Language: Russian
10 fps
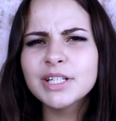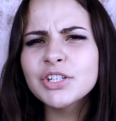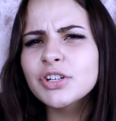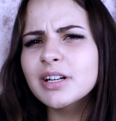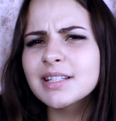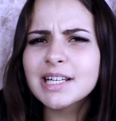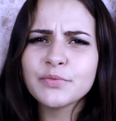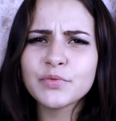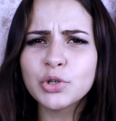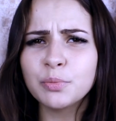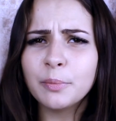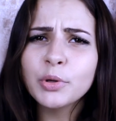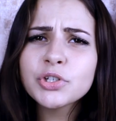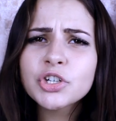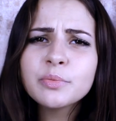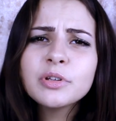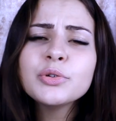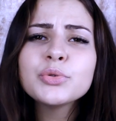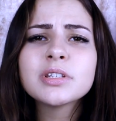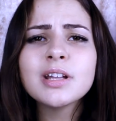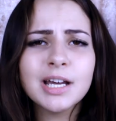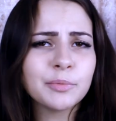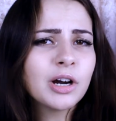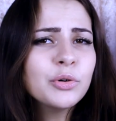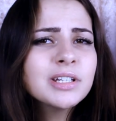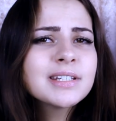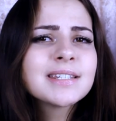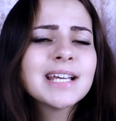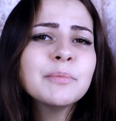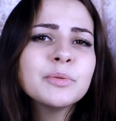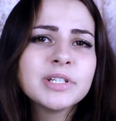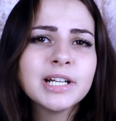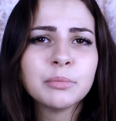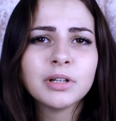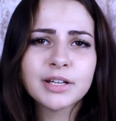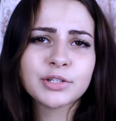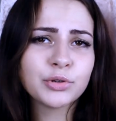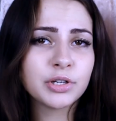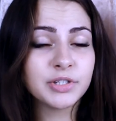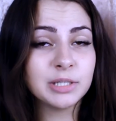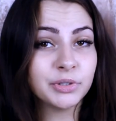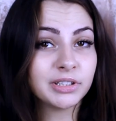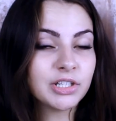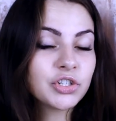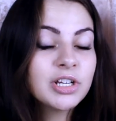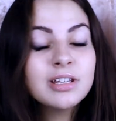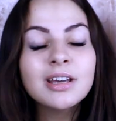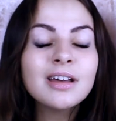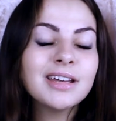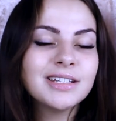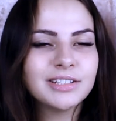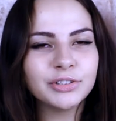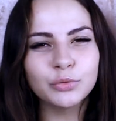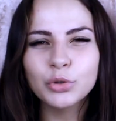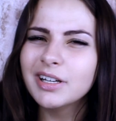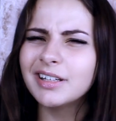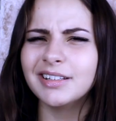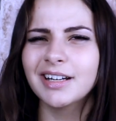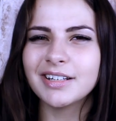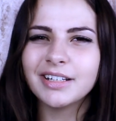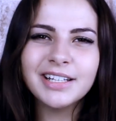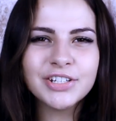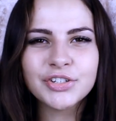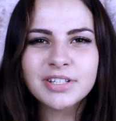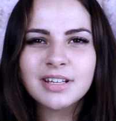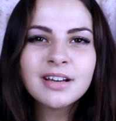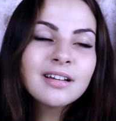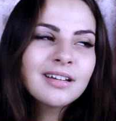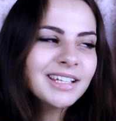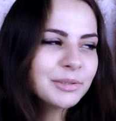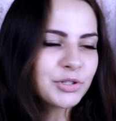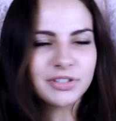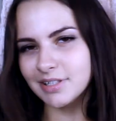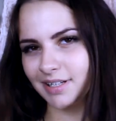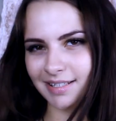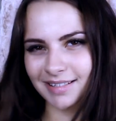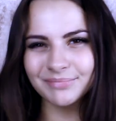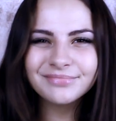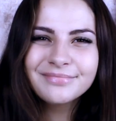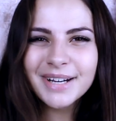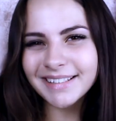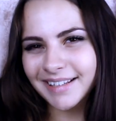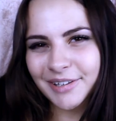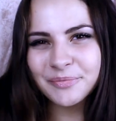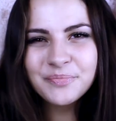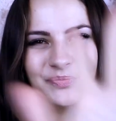Давайте же расставим все по полочкам и узнаем, какой на самом деле была история взаимоотношений этих двух легендарных личностей. Это будет интересно. Погнали!